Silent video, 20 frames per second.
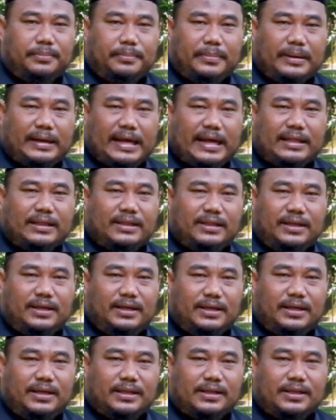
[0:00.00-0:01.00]
melatih
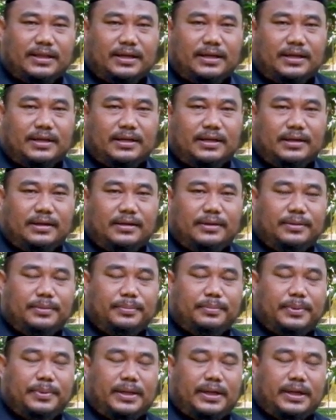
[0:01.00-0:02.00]
kita,
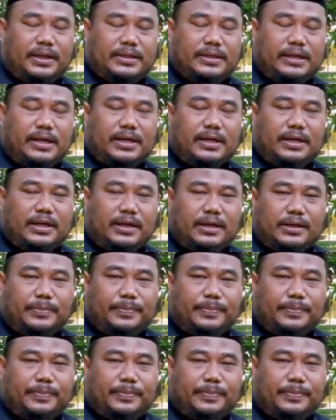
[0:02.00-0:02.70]
mengajarkan